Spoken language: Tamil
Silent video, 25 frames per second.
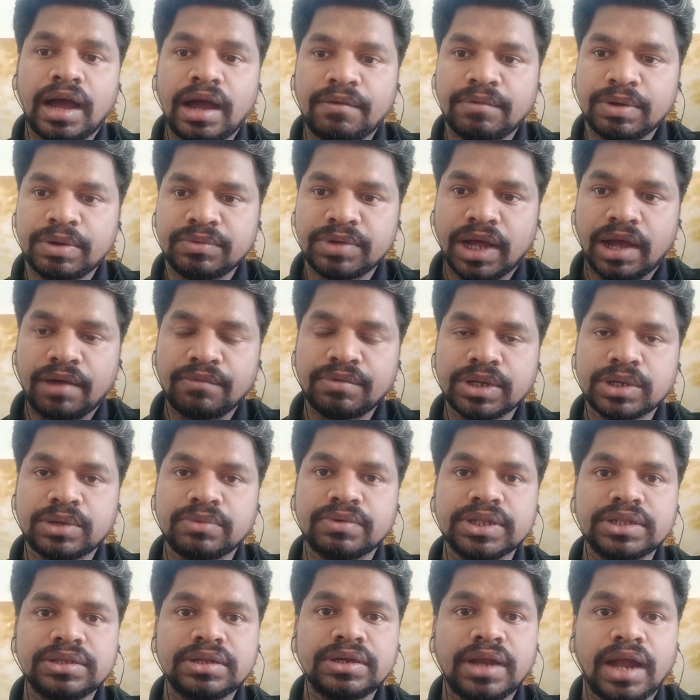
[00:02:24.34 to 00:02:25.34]
அவன்
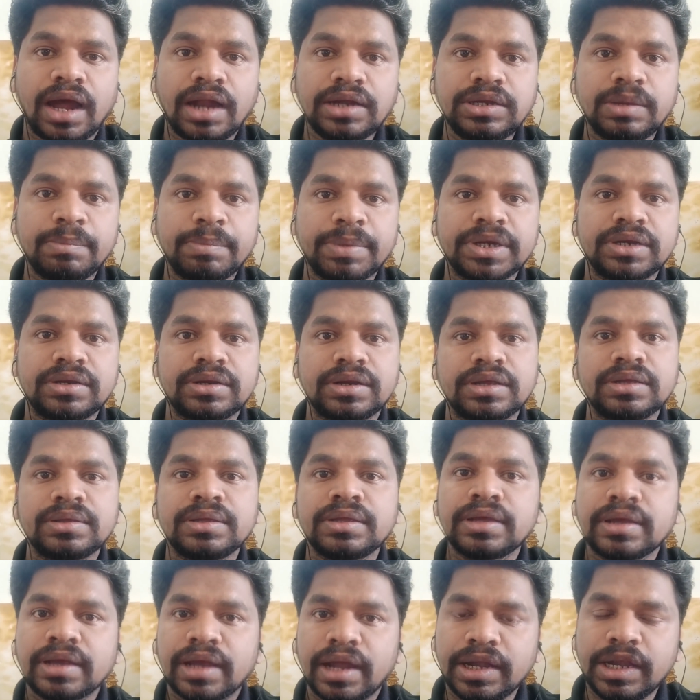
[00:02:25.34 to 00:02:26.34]
அவனுக்கு வந்து நாட்டுப்பற்று
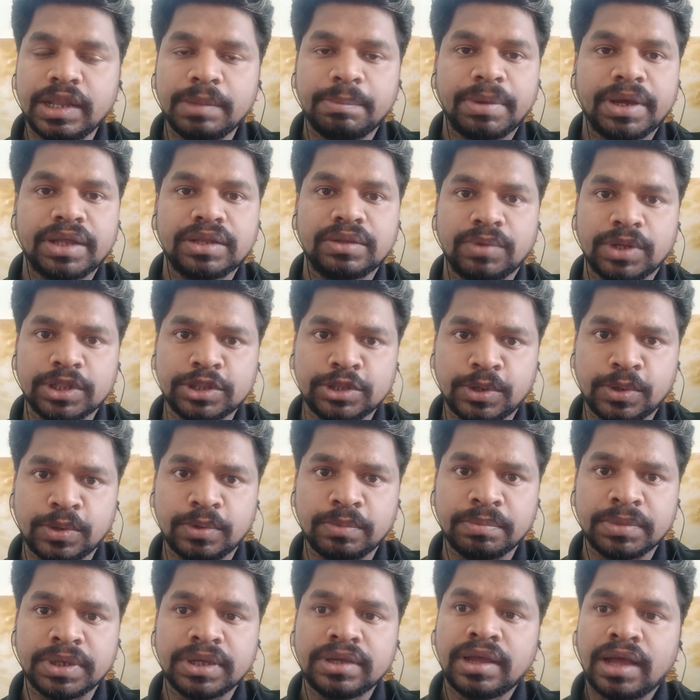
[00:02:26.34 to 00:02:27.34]
கண்டிப்பாக அது
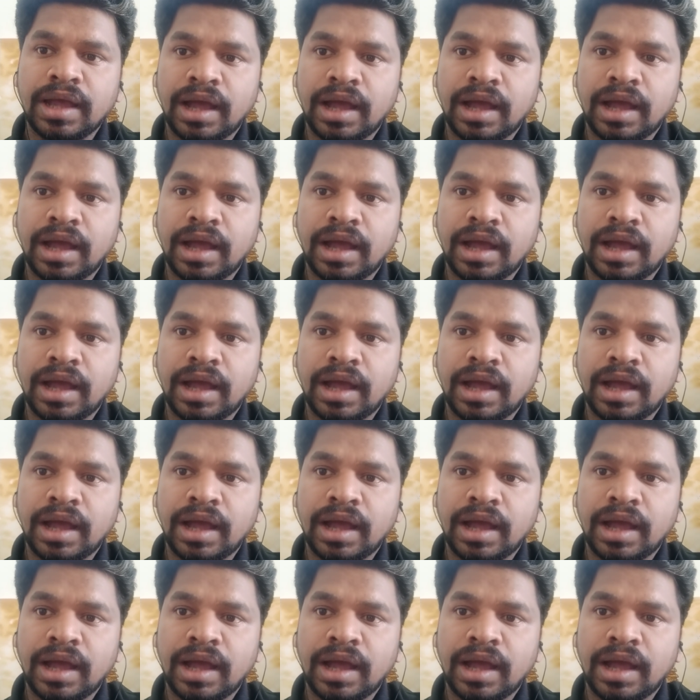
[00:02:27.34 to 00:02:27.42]
வந்துடும்